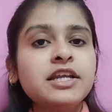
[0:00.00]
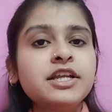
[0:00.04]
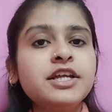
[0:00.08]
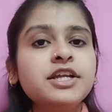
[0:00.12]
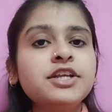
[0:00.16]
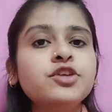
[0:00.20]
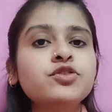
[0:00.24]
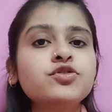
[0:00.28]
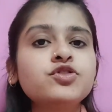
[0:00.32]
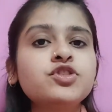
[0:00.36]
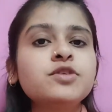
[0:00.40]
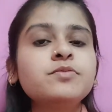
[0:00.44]

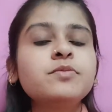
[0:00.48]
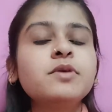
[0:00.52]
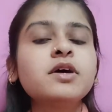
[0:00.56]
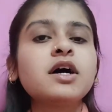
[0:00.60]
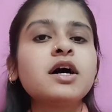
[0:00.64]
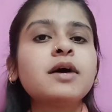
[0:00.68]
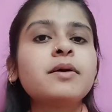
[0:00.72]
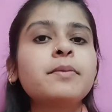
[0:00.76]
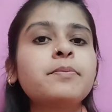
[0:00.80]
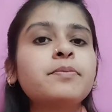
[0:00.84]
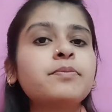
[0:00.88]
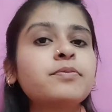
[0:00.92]
नीट यू में
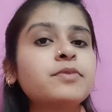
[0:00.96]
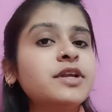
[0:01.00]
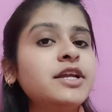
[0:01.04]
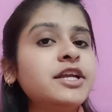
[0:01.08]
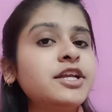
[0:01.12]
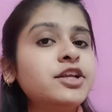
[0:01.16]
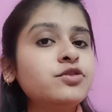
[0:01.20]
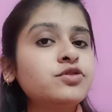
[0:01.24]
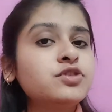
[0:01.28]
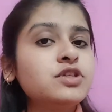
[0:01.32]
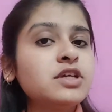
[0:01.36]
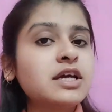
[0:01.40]

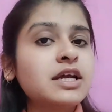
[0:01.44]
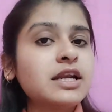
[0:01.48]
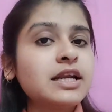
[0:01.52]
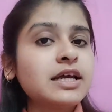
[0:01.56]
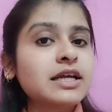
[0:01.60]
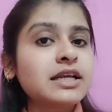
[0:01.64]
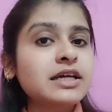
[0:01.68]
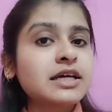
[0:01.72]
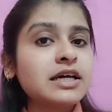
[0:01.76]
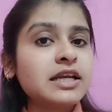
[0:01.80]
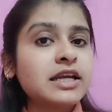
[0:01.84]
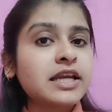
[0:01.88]
नीट यू
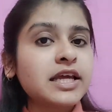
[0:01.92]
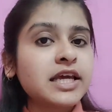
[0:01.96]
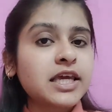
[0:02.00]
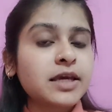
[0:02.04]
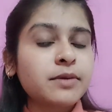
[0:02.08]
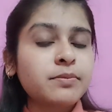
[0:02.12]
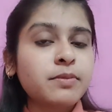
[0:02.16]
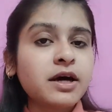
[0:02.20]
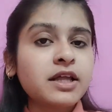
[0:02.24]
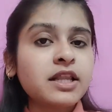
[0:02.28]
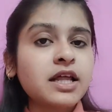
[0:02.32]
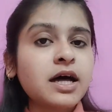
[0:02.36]
क्लियर करने के
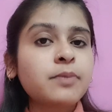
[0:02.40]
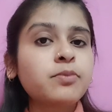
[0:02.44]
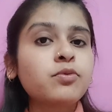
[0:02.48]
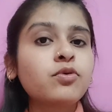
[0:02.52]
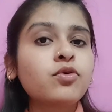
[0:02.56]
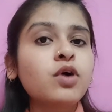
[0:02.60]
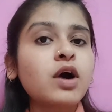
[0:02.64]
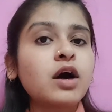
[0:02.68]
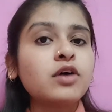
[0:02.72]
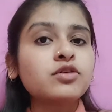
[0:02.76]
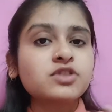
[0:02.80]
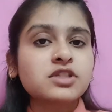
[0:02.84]
बाद
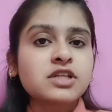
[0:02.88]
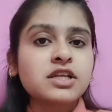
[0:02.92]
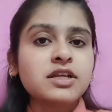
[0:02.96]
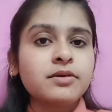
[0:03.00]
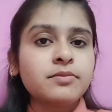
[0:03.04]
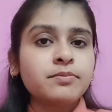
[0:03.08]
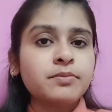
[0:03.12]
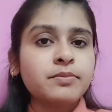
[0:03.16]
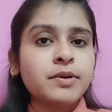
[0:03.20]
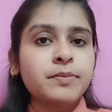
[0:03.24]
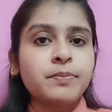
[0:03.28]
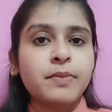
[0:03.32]
आपको
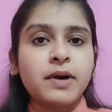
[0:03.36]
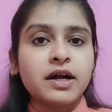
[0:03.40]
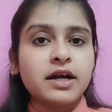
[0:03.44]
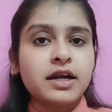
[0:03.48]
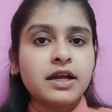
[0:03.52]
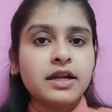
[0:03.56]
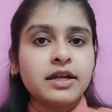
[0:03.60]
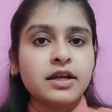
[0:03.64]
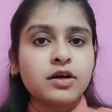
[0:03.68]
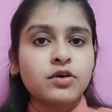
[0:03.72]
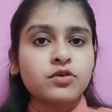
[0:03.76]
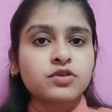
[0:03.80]
काउंसलिंग में पार्ट
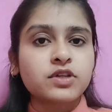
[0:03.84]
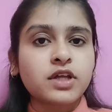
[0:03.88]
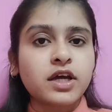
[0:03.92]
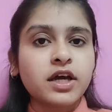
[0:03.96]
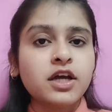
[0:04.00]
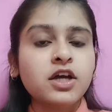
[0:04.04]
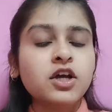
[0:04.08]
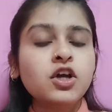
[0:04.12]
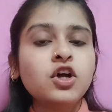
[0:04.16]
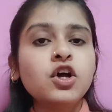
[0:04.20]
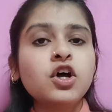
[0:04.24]
लेना होता है